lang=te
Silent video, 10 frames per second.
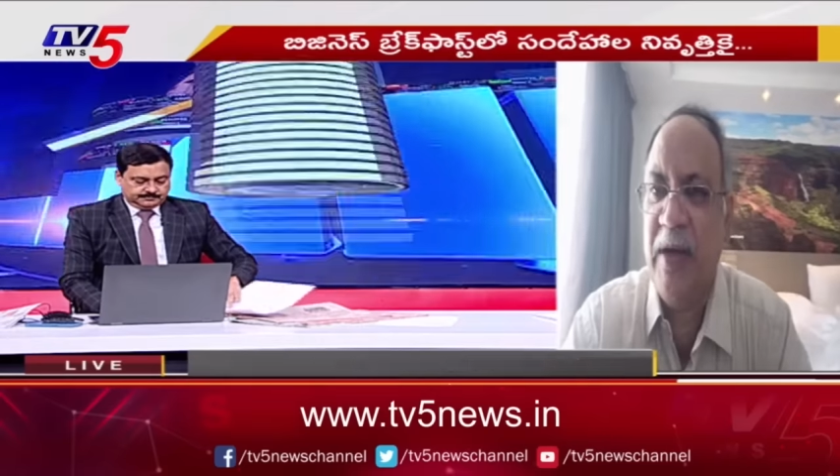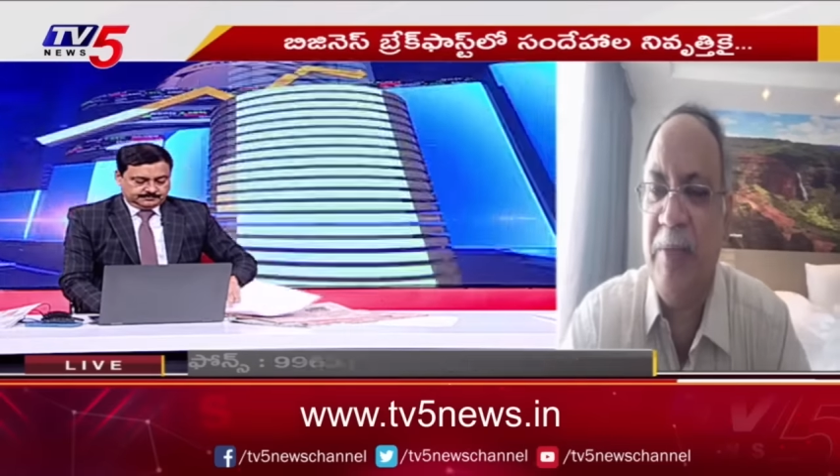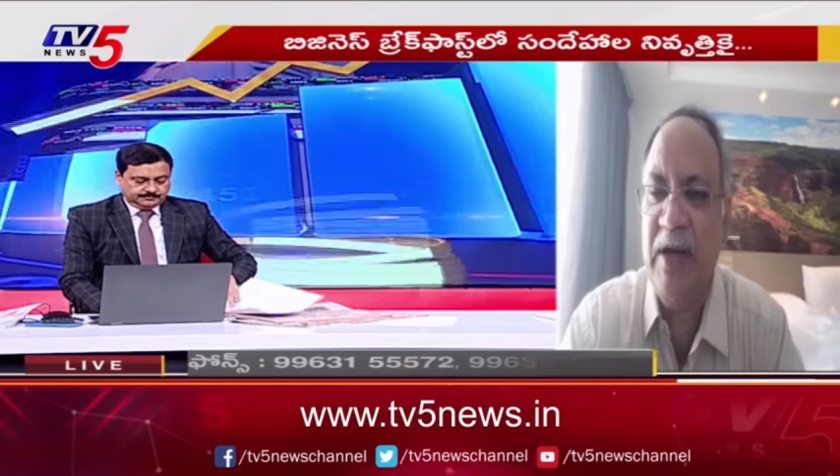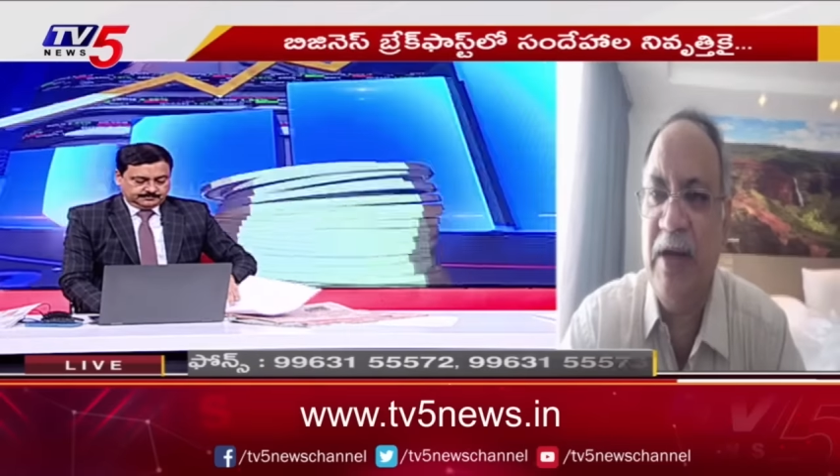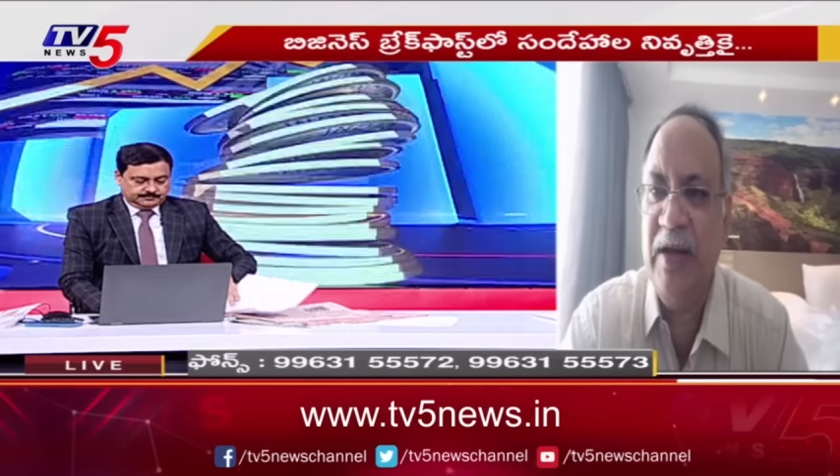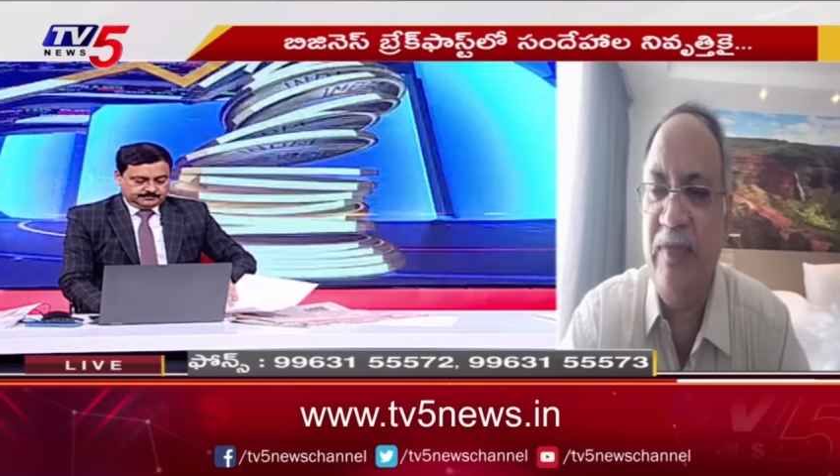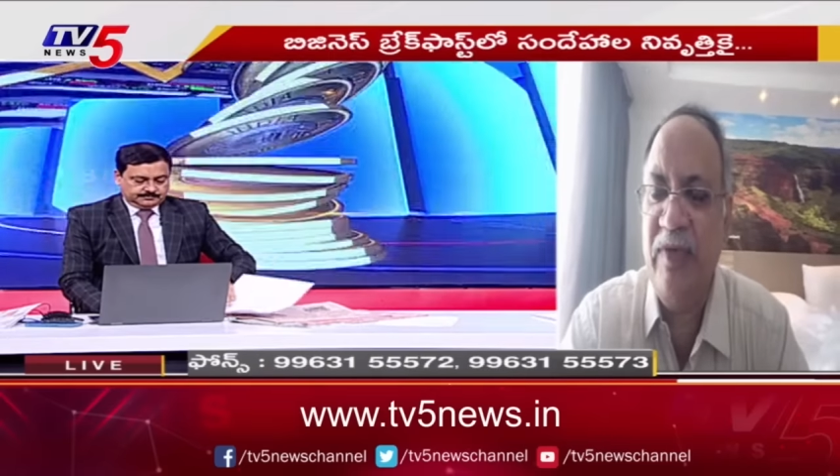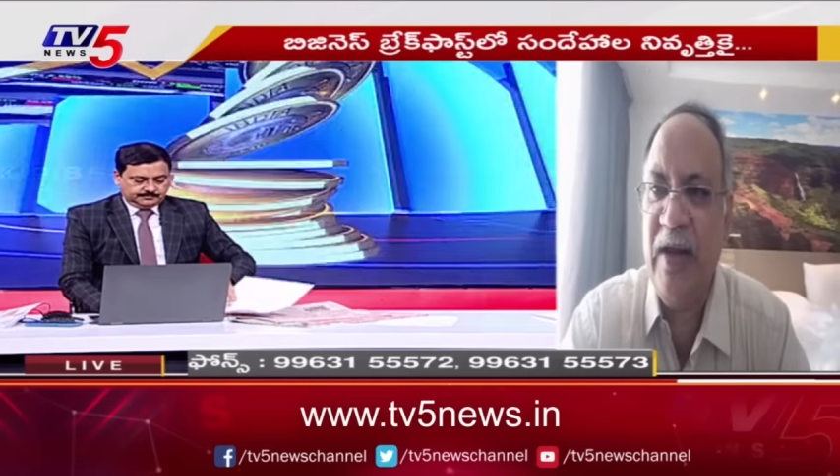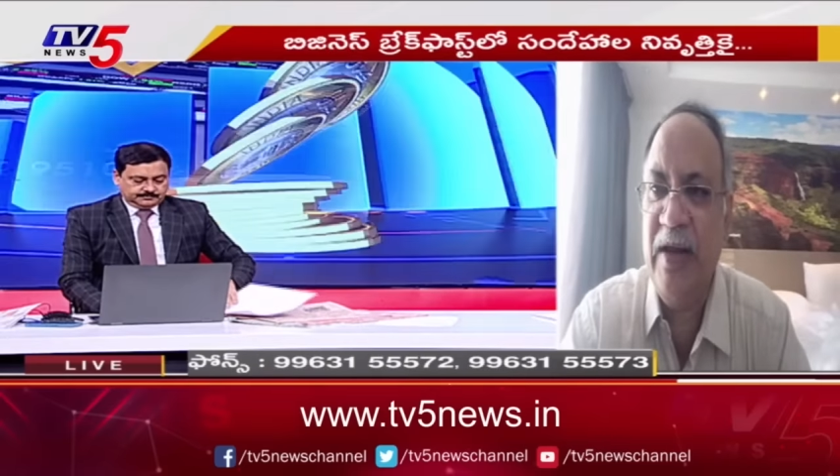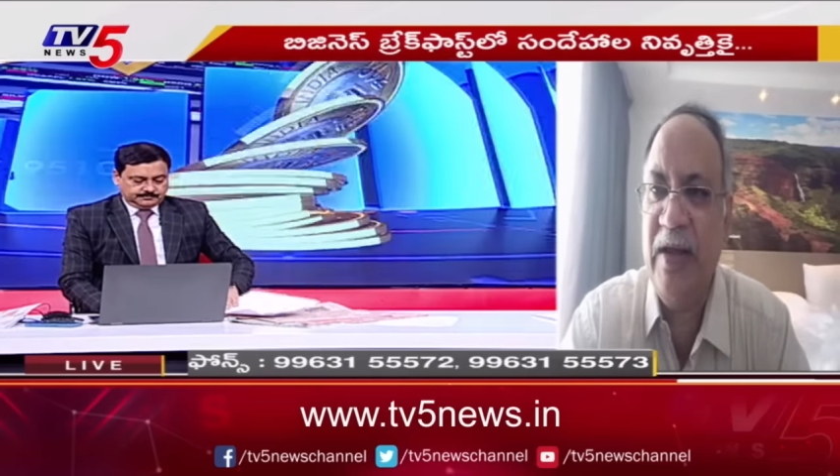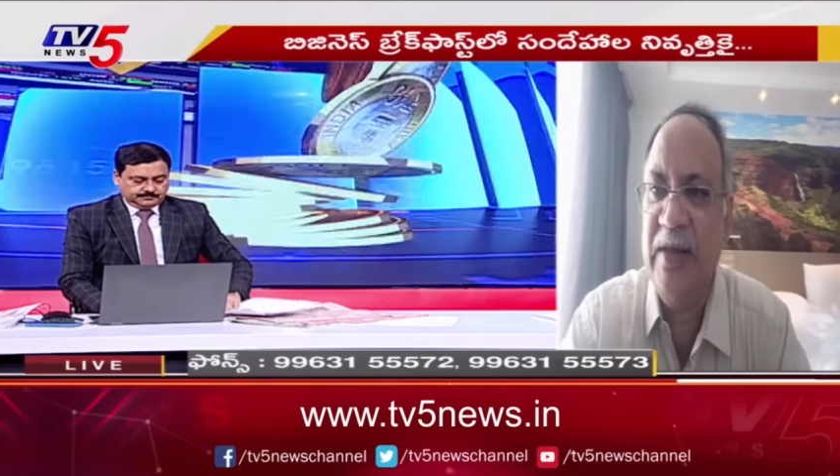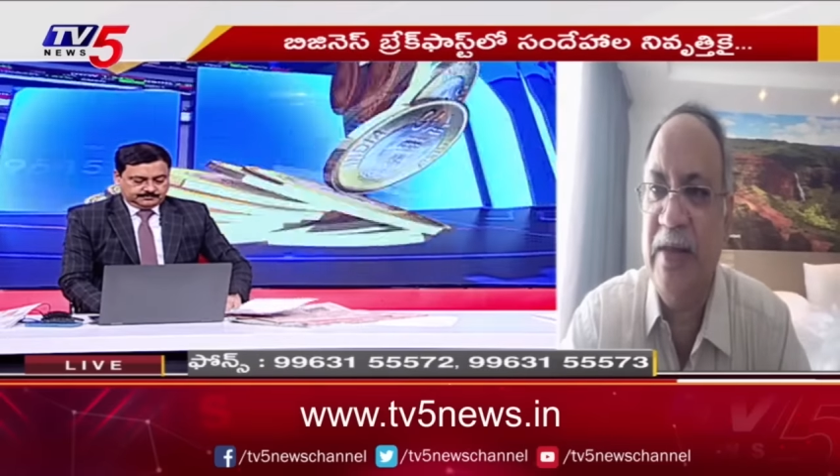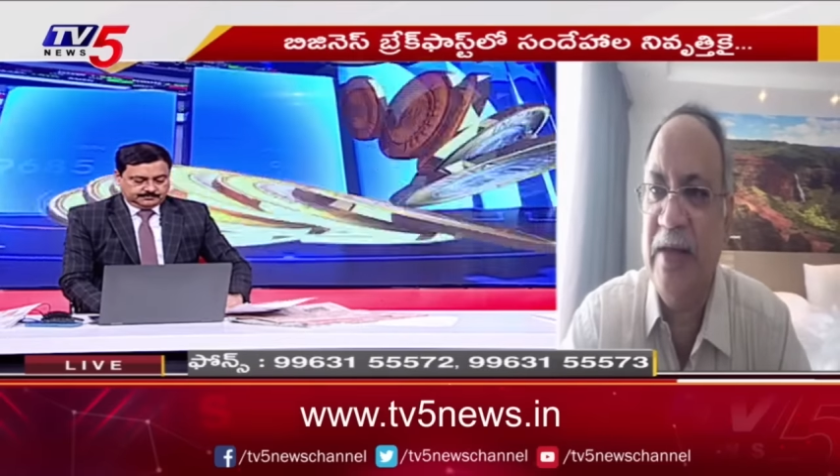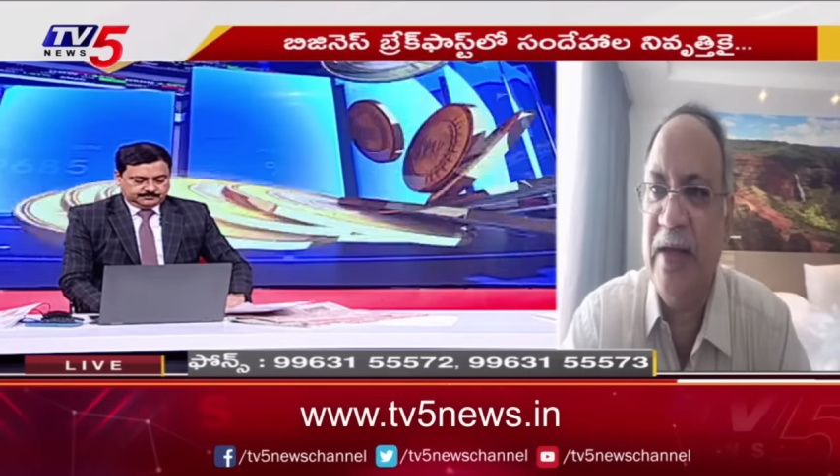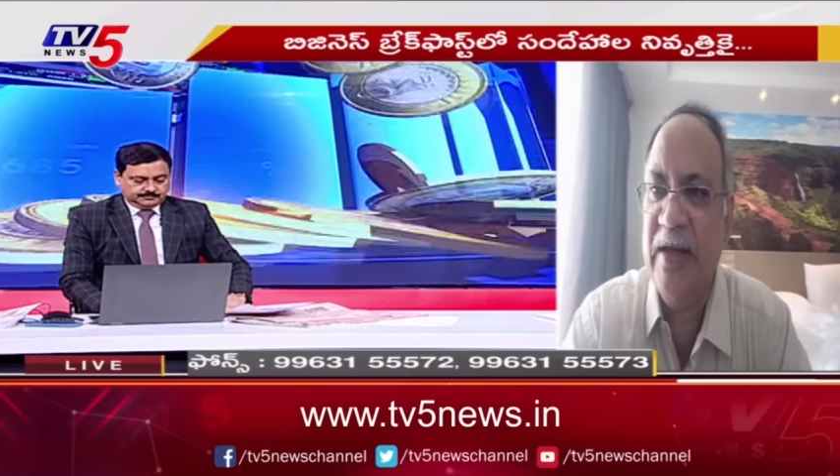కాబట్టి డెఫినెట్లీ
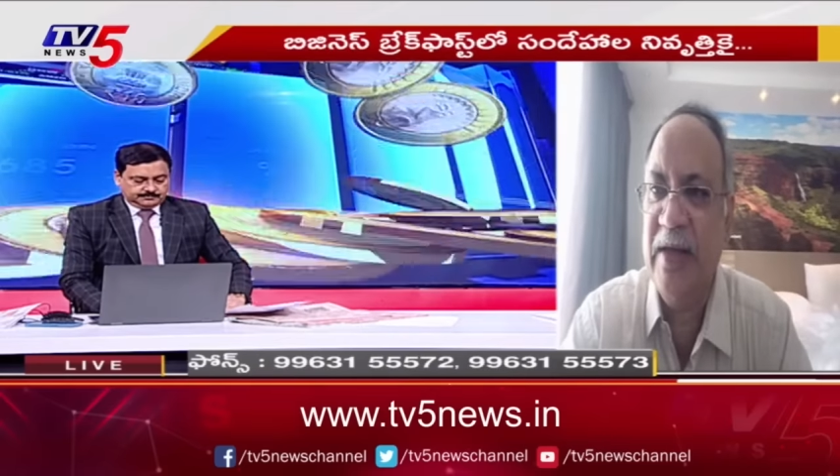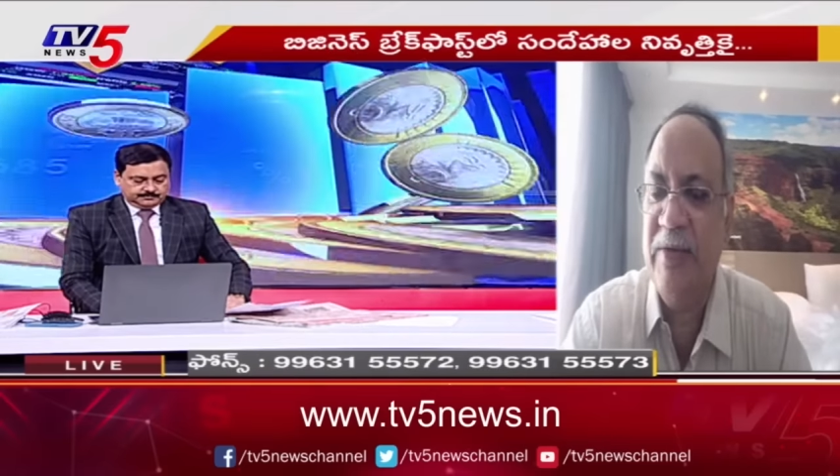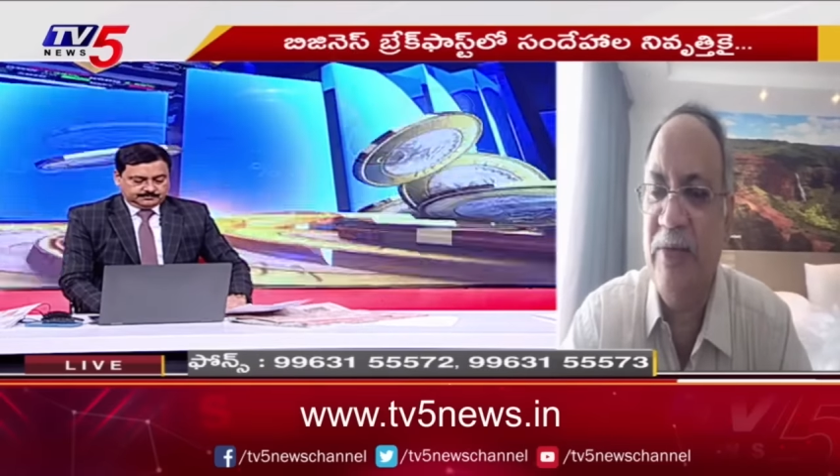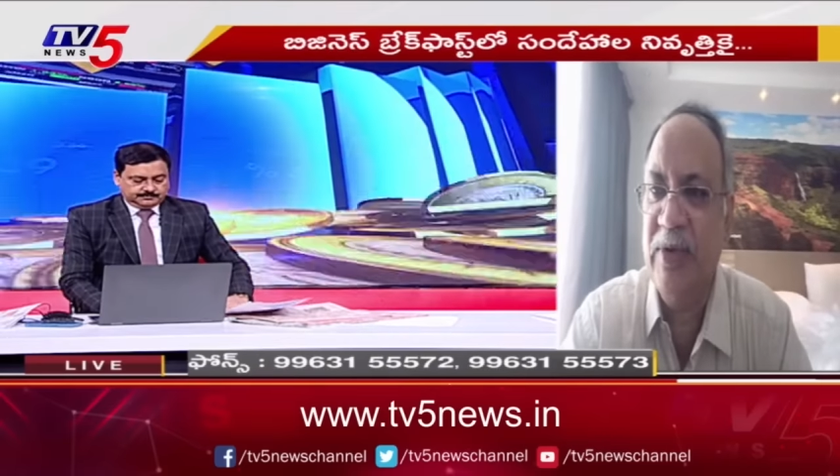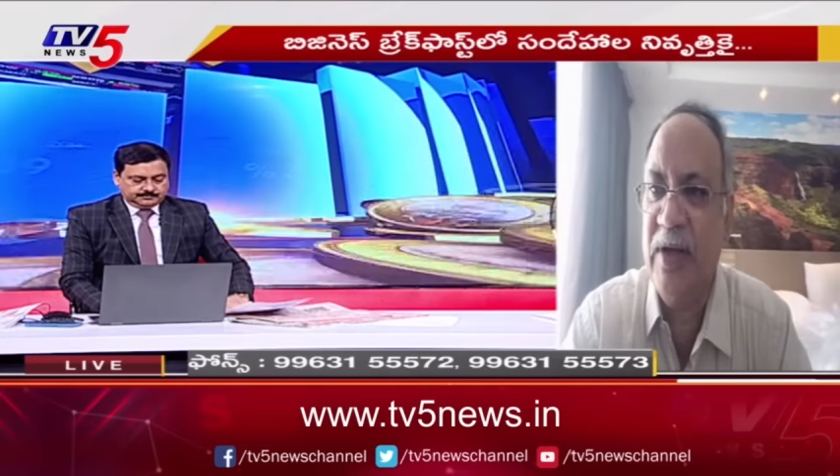ఏదైతే కనుక